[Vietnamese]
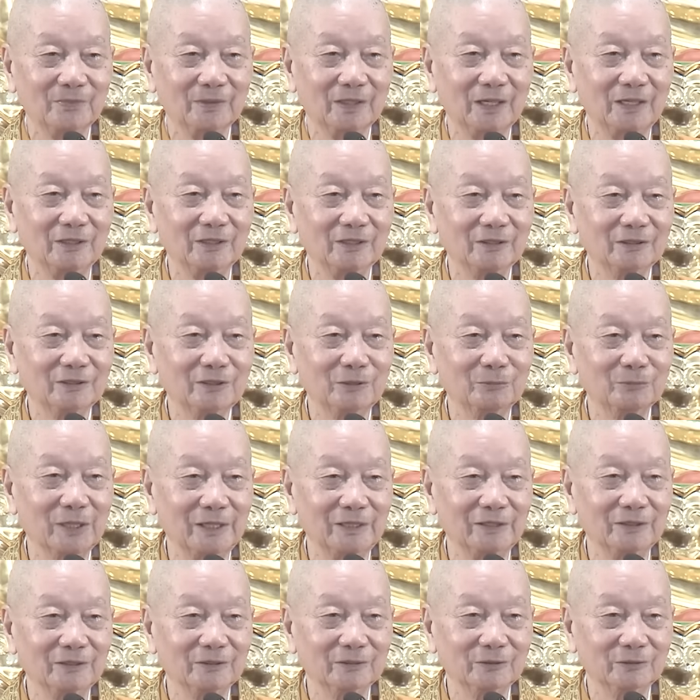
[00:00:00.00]
Ngài nói trong
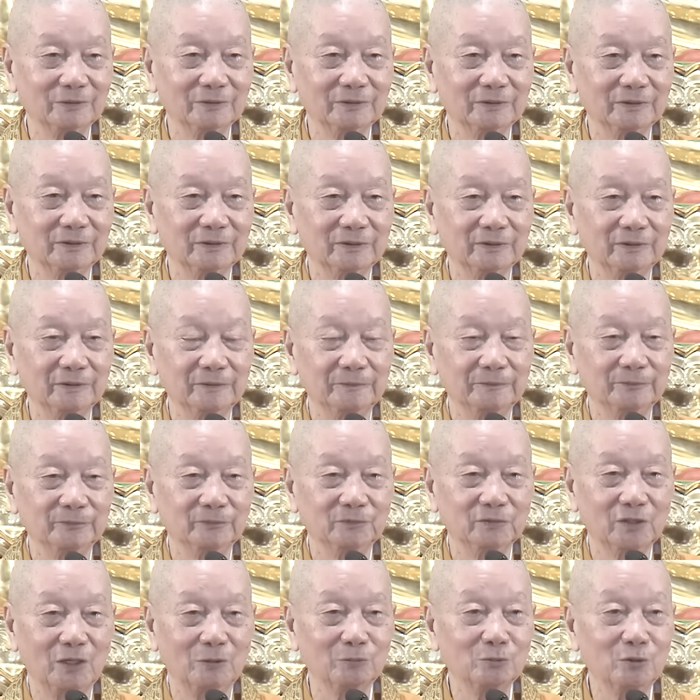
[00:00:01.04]
này nó
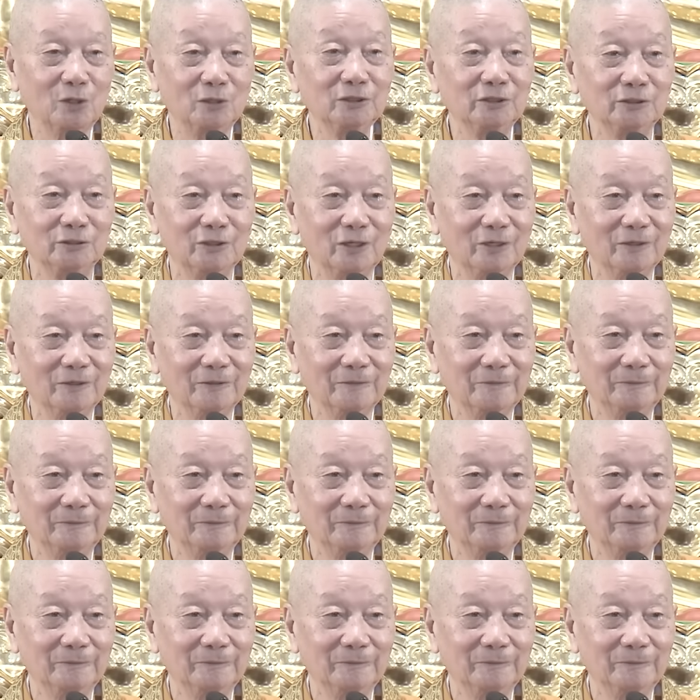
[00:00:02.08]
không có người đó,